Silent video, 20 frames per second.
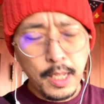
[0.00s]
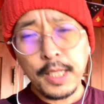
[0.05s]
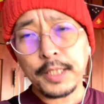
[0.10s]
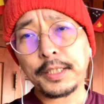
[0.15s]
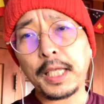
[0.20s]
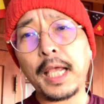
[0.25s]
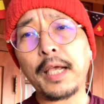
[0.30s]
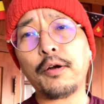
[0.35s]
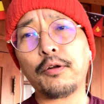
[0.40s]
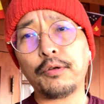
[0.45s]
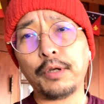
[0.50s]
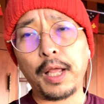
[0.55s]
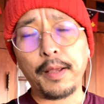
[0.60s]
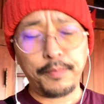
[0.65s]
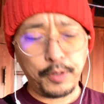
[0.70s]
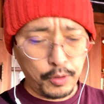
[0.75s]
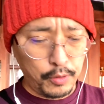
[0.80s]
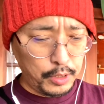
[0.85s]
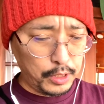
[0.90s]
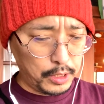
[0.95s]
最後のね、
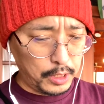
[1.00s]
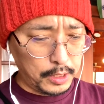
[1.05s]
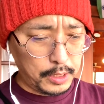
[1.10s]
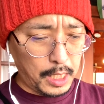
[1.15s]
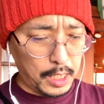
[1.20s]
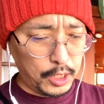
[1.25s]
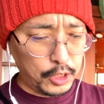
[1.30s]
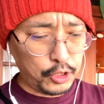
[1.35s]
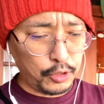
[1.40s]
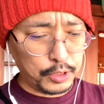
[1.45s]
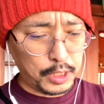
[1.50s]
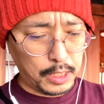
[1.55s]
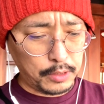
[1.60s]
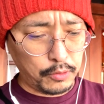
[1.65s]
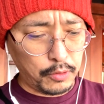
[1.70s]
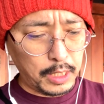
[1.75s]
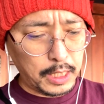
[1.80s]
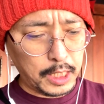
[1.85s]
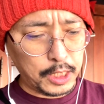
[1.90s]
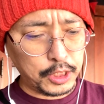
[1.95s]
病院にいた院長さん
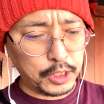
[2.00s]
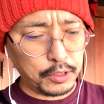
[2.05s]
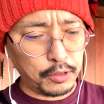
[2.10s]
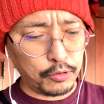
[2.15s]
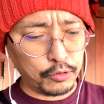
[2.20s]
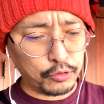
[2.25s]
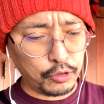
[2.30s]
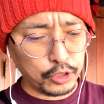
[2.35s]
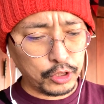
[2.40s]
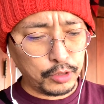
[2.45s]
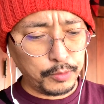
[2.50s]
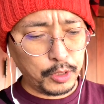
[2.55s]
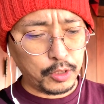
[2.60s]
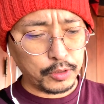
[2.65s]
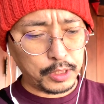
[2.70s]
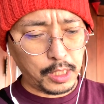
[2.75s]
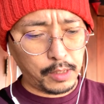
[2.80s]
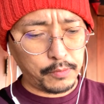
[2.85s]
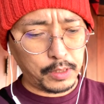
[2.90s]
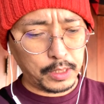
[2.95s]
のお話によると、すみこ
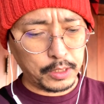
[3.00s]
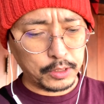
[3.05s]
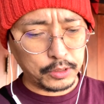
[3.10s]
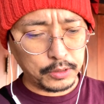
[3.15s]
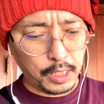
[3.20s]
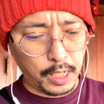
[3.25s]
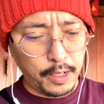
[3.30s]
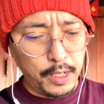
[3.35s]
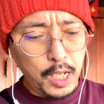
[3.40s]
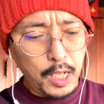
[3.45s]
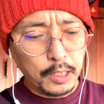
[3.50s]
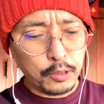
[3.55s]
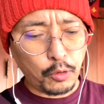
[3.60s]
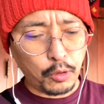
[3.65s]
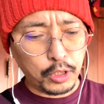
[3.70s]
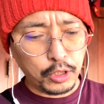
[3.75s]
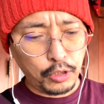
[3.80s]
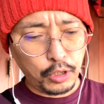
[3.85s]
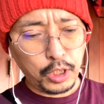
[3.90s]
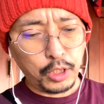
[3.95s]
さんはですね、
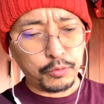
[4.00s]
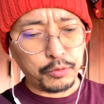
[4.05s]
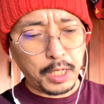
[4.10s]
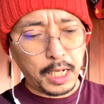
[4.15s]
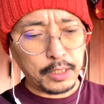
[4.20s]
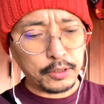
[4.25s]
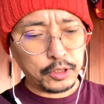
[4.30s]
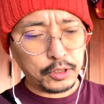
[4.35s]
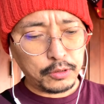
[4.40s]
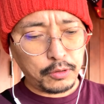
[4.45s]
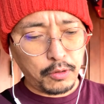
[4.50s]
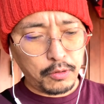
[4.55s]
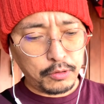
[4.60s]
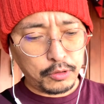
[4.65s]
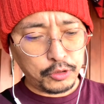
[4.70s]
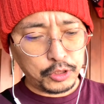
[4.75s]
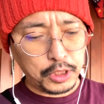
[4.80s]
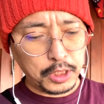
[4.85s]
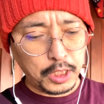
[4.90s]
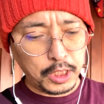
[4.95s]
時々フランス語を
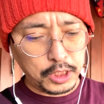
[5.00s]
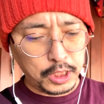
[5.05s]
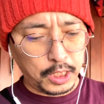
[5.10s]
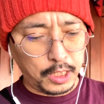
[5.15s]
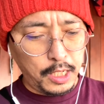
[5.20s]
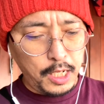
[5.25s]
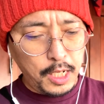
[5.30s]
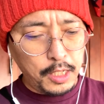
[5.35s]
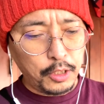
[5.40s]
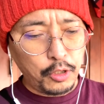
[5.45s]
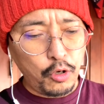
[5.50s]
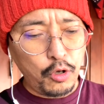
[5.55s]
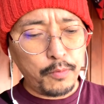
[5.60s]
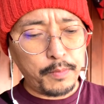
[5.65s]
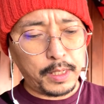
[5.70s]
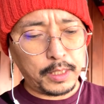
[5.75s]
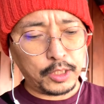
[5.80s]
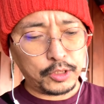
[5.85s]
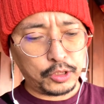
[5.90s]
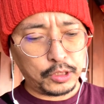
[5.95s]
口にし、龍
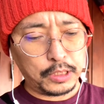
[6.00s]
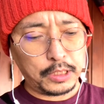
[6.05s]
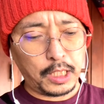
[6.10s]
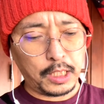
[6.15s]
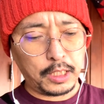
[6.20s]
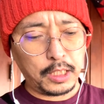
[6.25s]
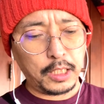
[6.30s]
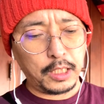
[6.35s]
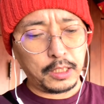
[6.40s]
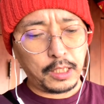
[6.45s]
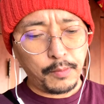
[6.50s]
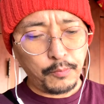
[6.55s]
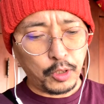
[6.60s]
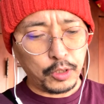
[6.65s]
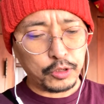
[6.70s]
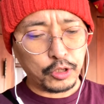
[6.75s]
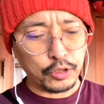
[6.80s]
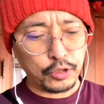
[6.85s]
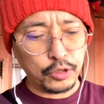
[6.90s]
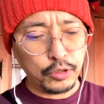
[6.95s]
馬について聞いても
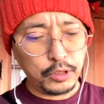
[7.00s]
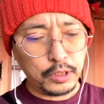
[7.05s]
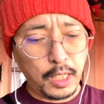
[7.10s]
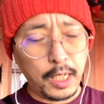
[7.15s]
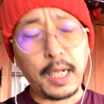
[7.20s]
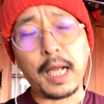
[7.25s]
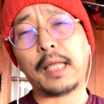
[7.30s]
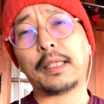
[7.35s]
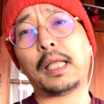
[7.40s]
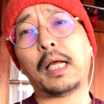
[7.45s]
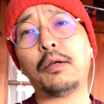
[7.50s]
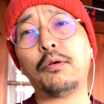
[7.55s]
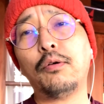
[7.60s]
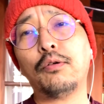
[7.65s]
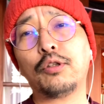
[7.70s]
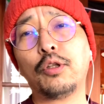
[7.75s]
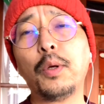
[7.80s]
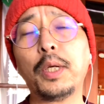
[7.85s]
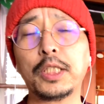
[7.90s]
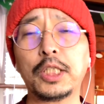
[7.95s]
進んで語ろ
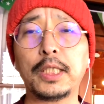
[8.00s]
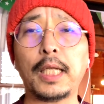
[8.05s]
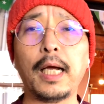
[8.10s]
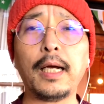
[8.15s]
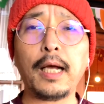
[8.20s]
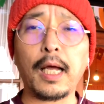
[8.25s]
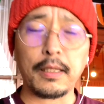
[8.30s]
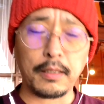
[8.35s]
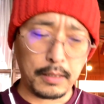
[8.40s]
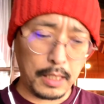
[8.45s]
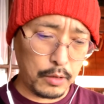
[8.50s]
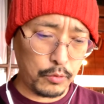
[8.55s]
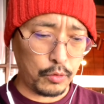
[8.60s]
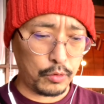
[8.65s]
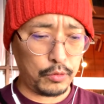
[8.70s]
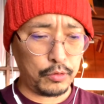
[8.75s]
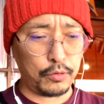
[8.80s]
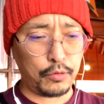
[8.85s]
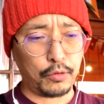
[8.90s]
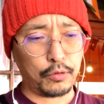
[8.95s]
うとはしなかったと
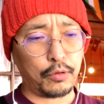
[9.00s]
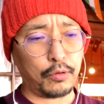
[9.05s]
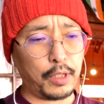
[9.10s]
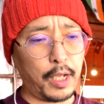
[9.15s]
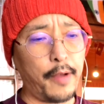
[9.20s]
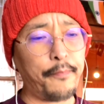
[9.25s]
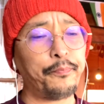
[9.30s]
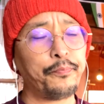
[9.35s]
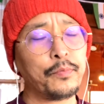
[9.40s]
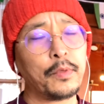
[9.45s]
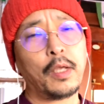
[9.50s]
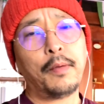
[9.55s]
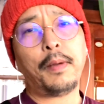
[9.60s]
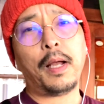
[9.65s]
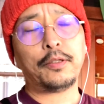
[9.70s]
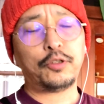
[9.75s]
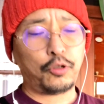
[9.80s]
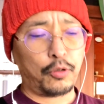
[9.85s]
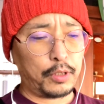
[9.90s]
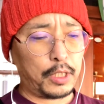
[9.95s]
いうことで、ま
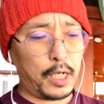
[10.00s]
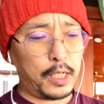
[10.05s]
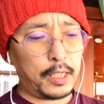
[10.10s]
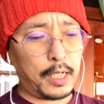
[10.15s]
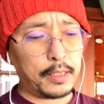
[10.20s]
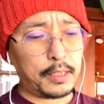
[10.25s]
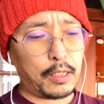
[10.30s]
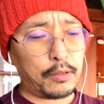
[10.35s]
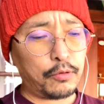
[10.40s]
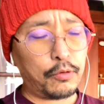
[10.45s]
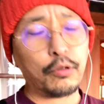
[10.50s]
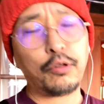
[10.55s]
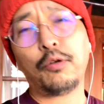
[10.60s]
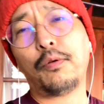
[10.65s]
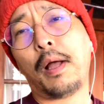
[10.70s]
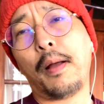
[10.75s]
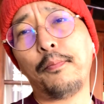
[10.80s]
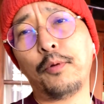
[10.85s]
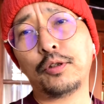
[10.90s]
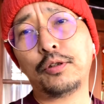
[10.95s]
あ直系に当たること
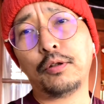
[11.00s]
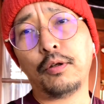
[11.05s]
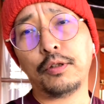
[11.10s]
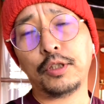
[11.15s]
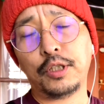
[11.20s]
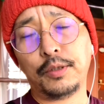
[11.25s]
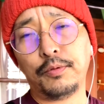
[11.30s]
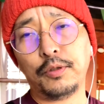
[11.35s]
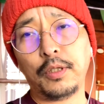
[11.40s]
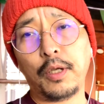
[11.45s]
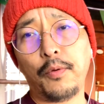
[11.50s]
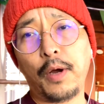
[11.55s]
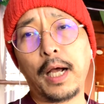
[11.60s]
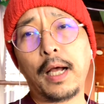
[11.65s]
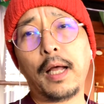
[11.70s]
はもちろん自分で分